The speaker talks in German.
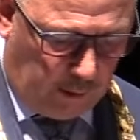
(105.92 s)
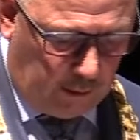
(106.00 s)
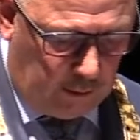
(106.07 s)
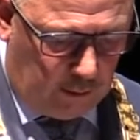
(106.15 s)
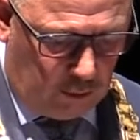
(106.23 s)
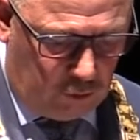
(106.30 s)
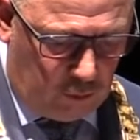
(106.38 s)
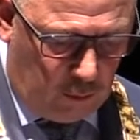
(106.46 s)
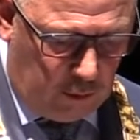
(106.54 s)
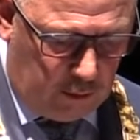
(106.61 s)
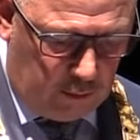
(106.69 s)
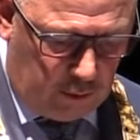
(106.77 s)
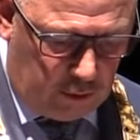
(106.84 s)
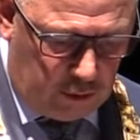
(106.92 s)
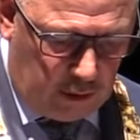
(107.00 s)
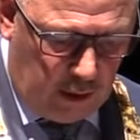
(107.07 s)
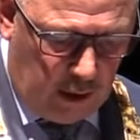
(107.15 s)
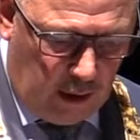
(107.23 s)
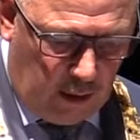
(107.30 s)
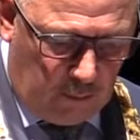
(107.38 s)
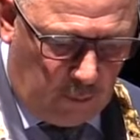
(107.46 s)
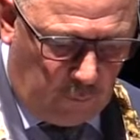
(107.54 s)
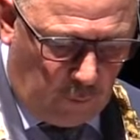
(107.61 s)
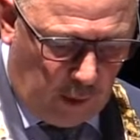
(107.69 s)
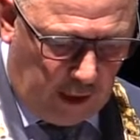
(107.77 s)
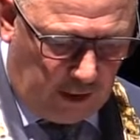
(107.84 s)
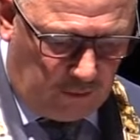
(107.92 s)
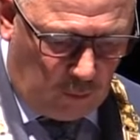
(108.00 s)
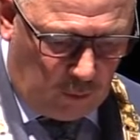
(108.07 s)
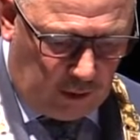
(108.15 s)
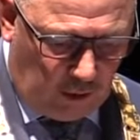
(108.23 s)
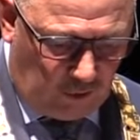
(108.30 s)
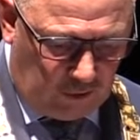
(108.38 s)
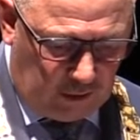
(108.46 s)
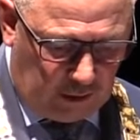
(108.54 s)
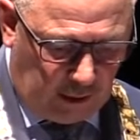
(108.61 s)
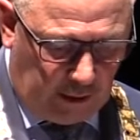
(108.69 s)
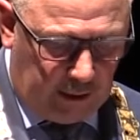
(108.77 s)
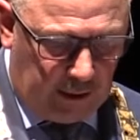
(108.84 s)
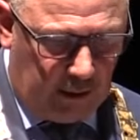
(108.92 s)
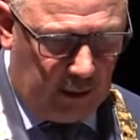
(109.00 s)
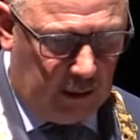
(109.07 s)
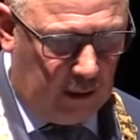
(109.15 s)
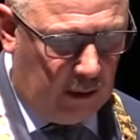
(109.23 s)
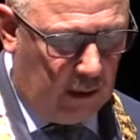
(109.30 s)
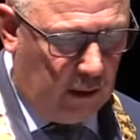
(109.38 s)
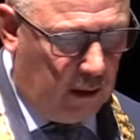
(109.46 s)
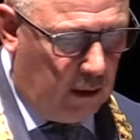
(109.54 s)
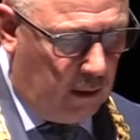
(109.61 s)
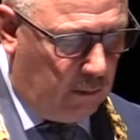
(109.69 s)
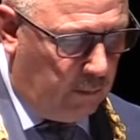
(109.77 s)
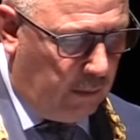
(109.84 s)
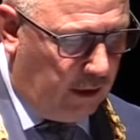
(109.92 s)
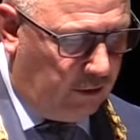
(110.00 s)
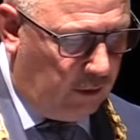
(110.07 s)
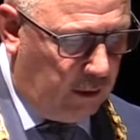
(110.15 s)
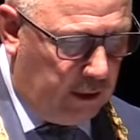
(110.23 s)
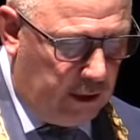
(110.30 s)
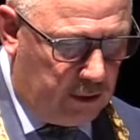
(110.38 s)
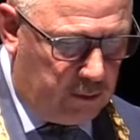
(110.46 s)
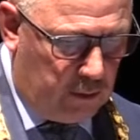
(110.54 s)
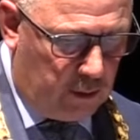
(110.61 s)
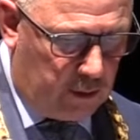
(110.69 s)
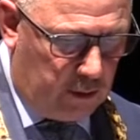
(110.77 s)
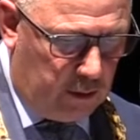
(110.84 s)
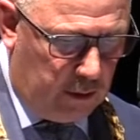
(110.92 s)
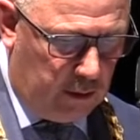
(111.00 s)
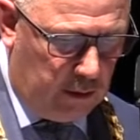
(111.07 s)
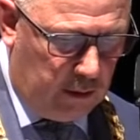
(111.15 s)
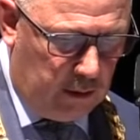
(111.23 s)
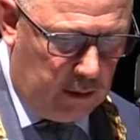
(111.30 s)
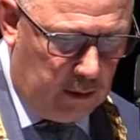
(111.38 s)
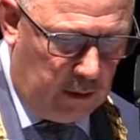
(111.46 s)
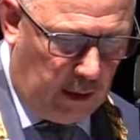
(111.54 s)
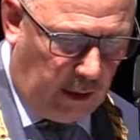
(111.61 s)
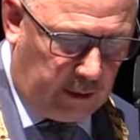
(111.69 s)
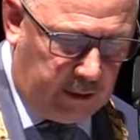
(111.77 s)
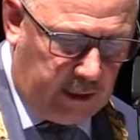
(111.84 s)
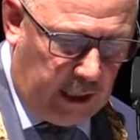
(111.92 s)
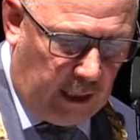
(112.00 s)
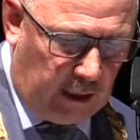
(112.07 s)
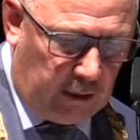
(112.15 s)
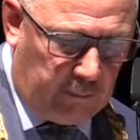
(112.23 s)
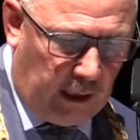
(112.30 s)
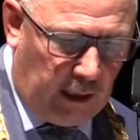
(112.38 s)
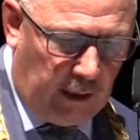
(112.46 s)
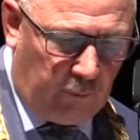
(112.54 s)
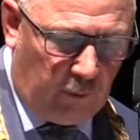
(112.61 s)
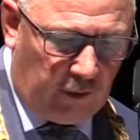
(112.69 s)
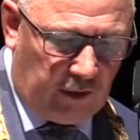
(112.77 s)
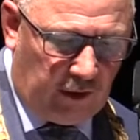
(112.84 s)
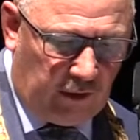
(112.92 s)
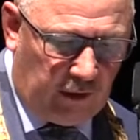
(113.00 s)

Hofmann Schule durch, bevor er 2003 pensioniert wurde. Lange Jahre war er